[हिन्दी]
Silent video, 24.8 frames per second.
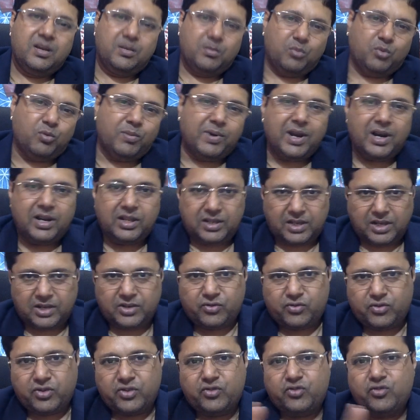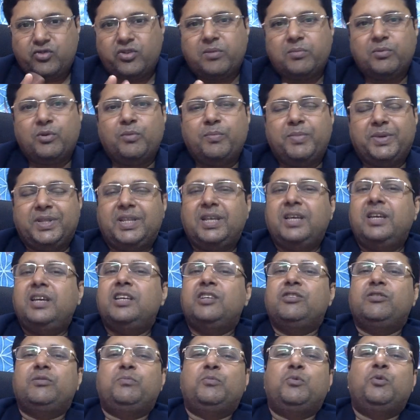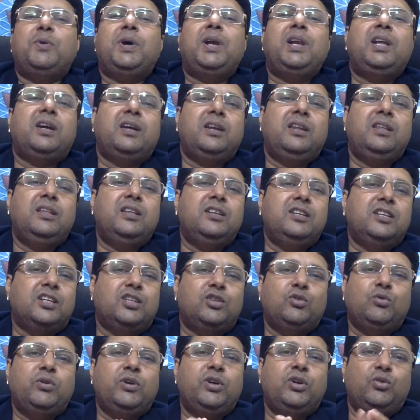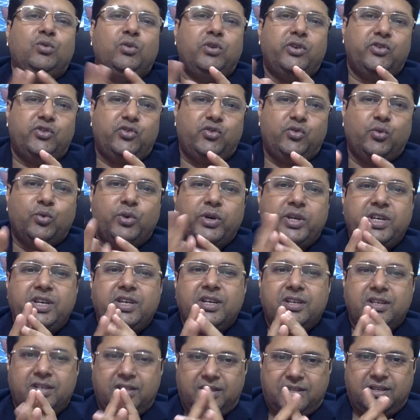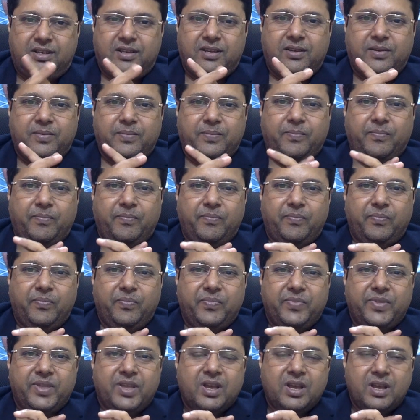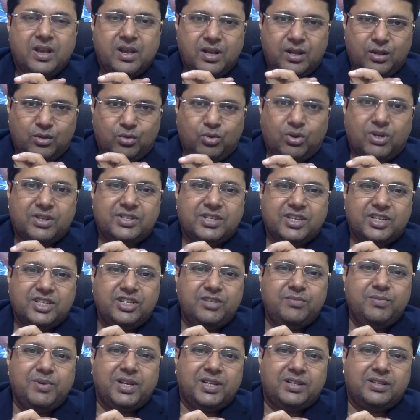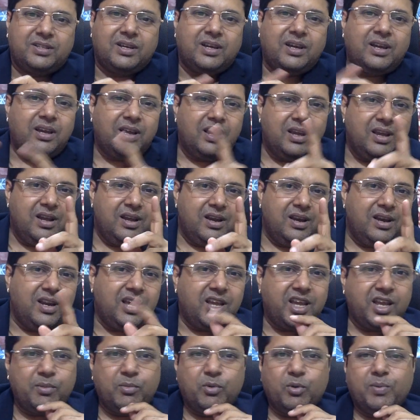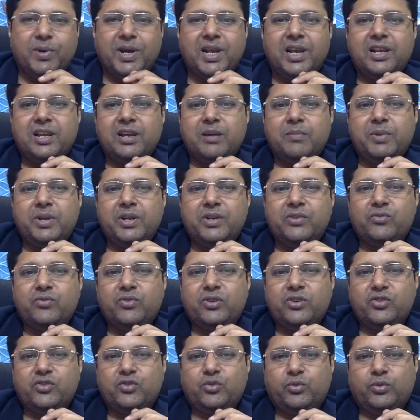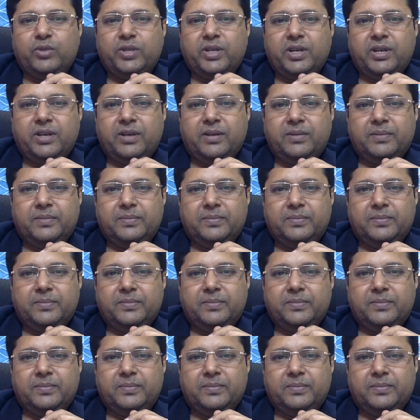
मोबाइल इंश्योरेंस तो आपको पता ही है जब मोबाइल खरीदने जाते होंगे तो इंश्योर किया जाता है थोड़ा सा अजीब लगता है लेकिन मोबाइल का भी इंश्योरेंस होता है